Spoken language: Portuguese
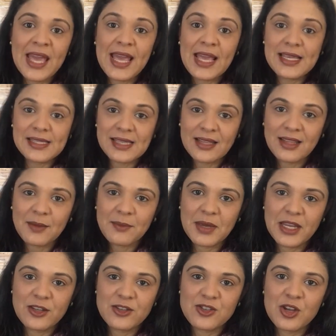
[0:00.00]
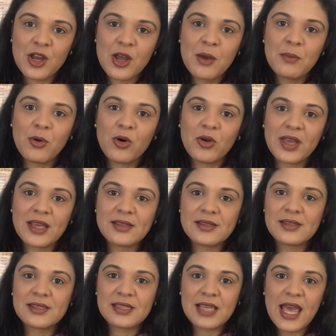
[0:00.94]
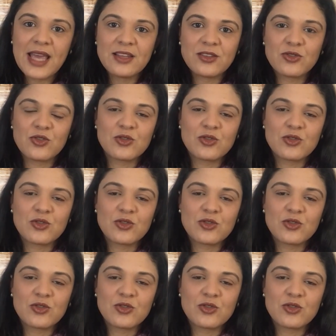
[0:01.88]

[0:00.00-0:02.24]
Exatamente, porque seis